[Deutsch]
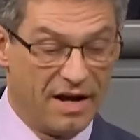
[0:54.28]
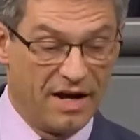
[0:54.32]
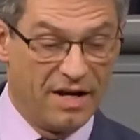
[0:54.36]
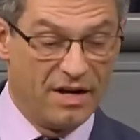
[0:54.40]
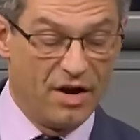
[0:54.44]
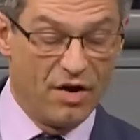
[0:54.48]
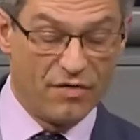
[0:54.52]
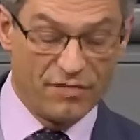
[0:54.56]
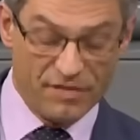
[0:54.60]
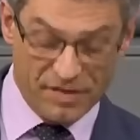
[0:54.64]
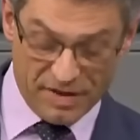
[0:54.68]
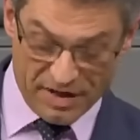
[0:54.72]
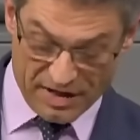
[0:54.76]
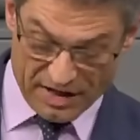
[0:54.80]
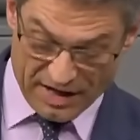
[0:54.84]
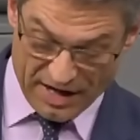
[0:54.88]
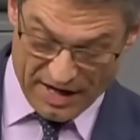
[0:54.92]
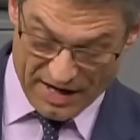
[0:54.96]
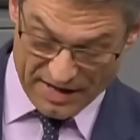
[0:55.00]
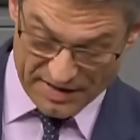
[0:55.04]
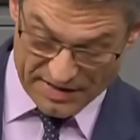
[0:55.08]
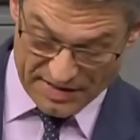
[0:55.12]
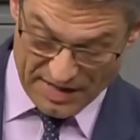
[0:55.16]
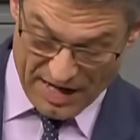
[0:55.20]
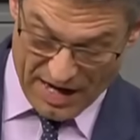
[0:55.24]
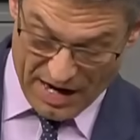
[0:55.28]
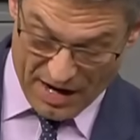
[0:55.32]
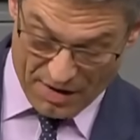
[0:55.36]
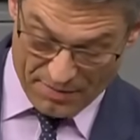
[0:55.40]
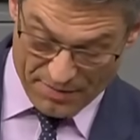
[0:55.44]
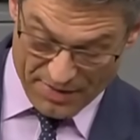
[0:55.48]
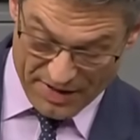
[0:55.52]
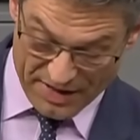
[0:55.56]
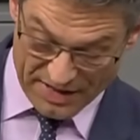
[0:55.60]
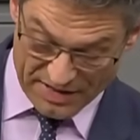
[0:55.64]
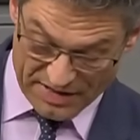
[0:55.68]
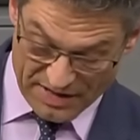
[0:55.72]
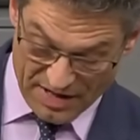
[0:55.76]
in
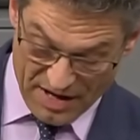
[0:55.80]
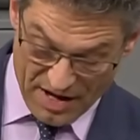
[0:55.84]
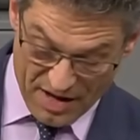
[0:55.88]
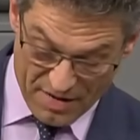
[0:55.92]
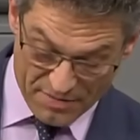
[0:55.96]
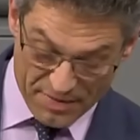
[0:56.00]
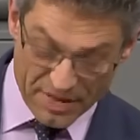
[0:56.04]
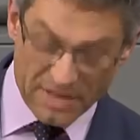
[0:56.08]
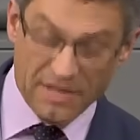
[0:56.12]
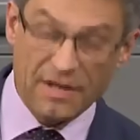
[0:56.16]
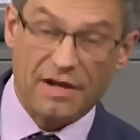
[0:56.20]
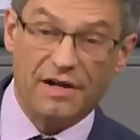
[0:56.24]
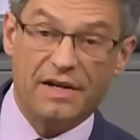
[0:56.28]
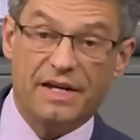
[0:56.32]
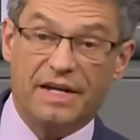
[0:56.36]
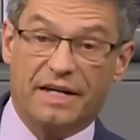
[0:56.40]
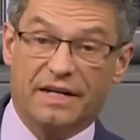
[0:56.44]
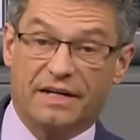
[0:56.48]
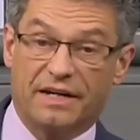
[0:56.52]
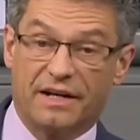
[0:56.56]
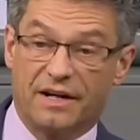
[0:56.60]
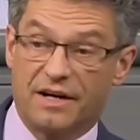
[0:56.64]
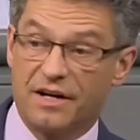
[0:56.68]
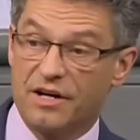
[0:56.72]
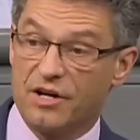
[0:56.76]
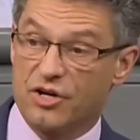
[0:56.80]
Öffentlichkeitsarbeit mit linker